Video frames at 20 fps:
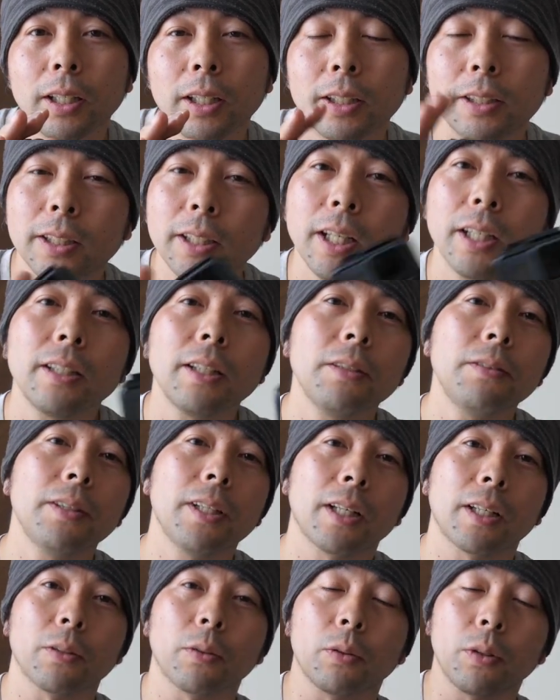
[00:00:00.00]
一眼レフ
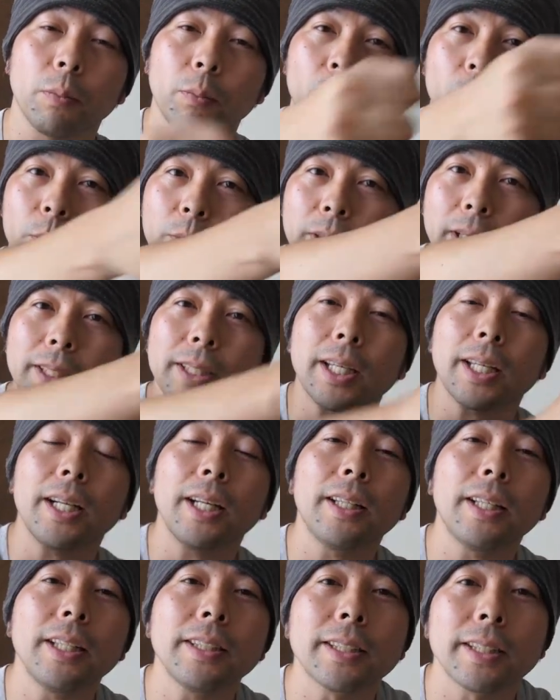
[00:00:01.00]
なんかとてもこうぶら下げ
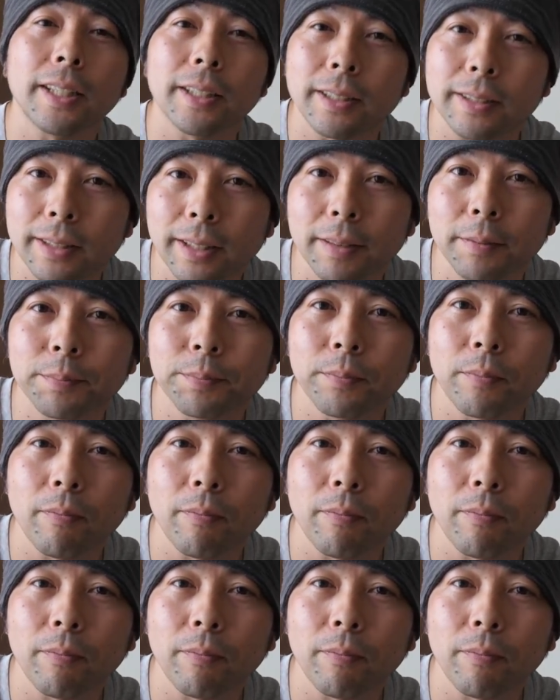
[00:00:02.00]
られないじゃないですか